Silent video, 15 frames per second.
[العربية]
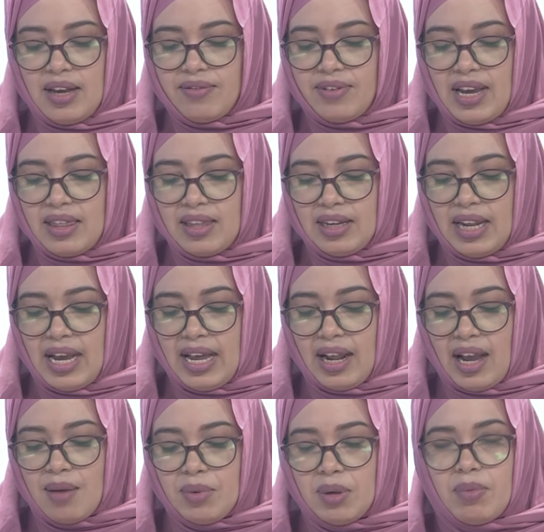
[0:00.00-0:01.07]
في هذه
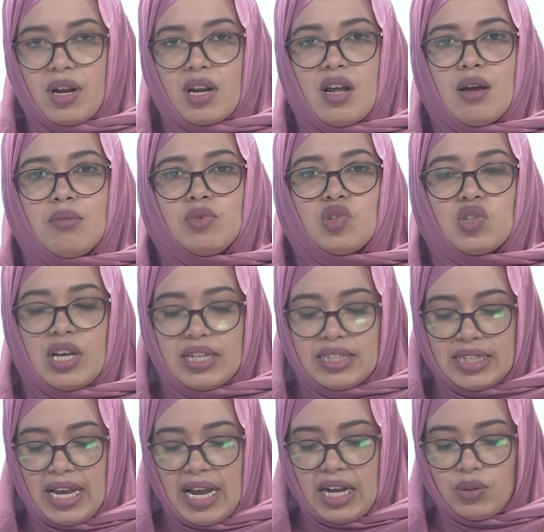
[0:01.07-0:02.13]
الحلقة من برنامج
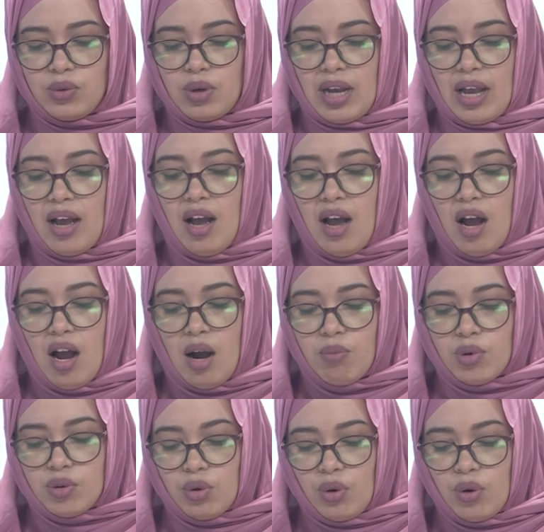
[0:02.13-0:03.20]
صحتك
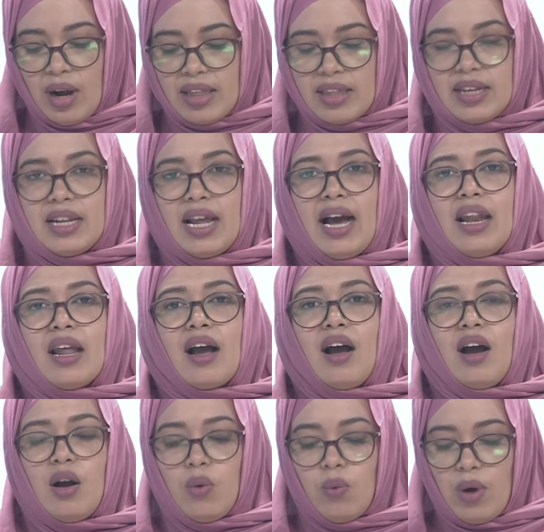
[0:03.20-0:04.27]
موضوع هذه الحلقة
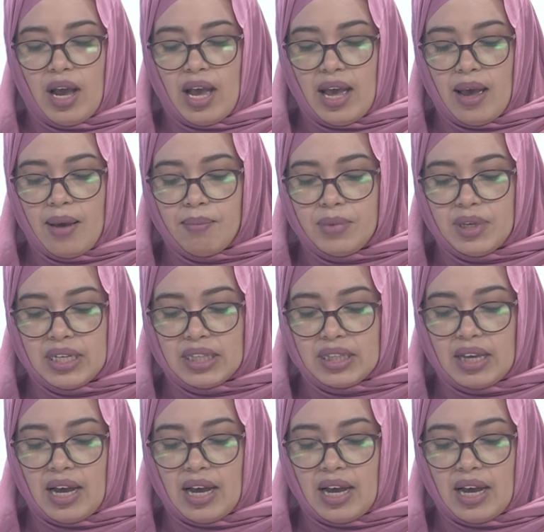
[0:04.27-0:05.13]
هو أهمية